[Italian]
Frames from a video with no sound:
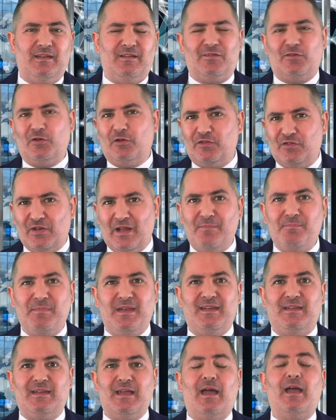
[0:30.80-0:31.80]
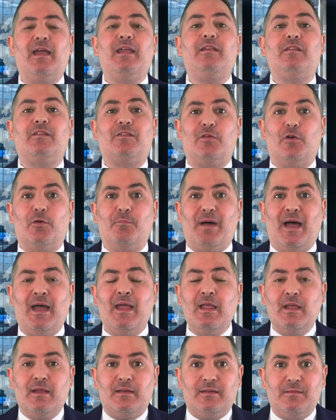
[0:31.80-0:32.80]
social media, insomma
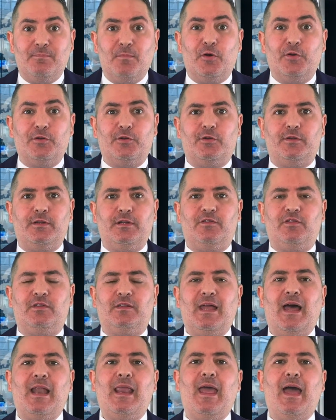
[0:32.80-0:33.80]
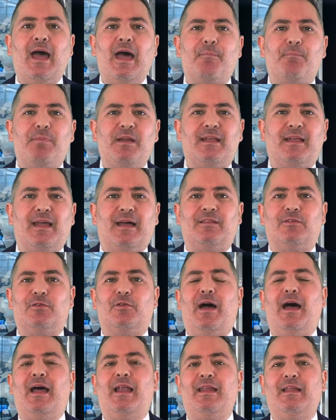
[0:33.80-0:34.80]
di mondo digitale
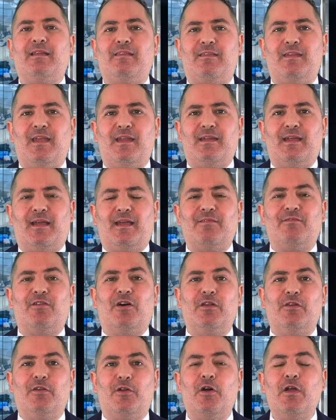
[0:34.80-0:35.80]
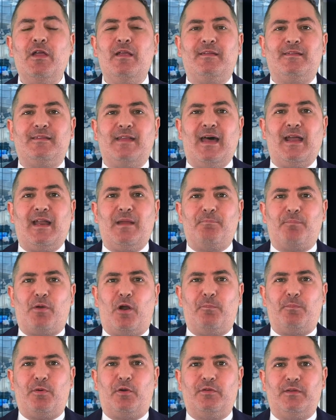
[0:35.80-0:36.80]
applicato alle aziende che vogliono stare
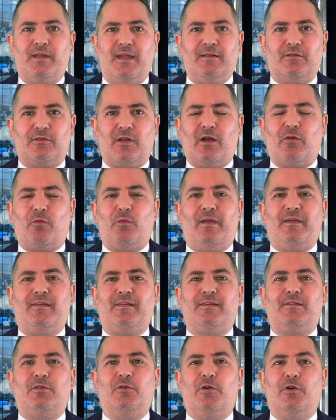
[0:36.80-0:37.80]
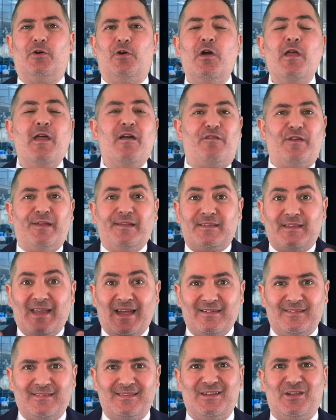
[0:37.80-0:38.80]
proprio dentro a questo
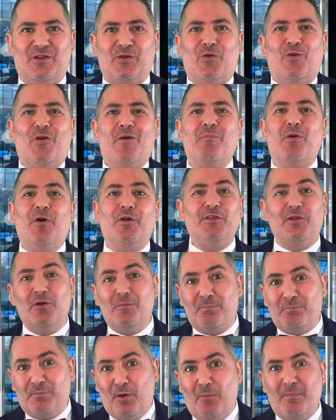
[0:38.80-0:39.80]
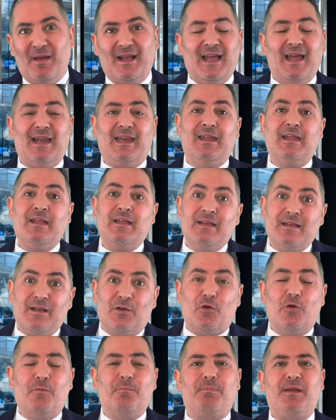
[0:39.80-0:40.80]
fantastico mondo, un po' magari
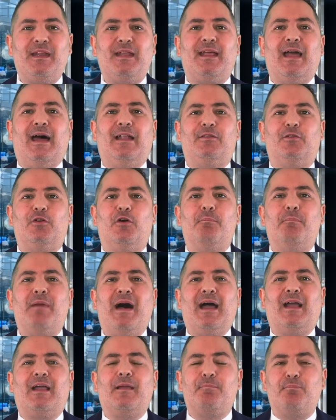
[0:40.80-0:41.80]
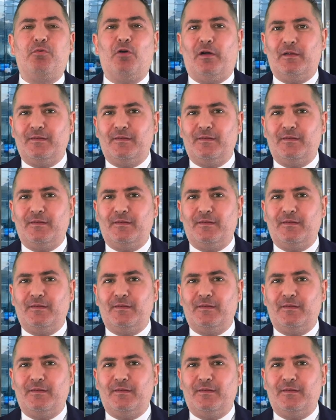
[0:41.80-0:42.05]
complicato, ma che può